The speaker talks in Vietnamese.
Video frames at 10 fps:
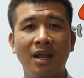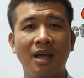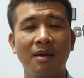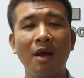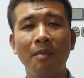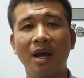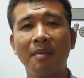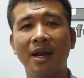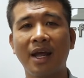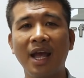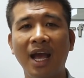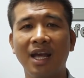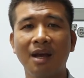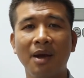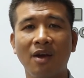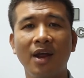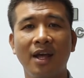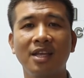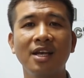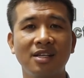Thì nếu mà các bạn thấy hay, các bạn có
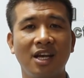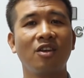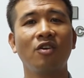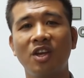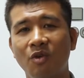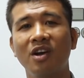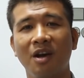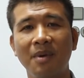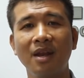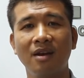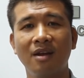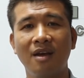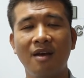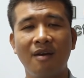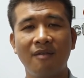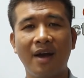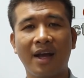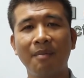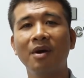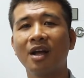thể chia sẻ cho nhiều người được biết. Và
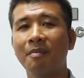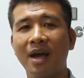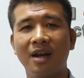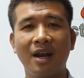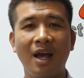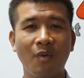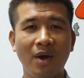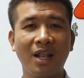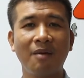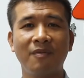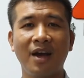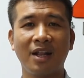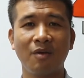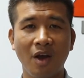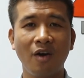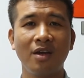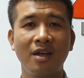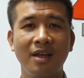cảm ơn các bạn đã quan tâm và theo dõi.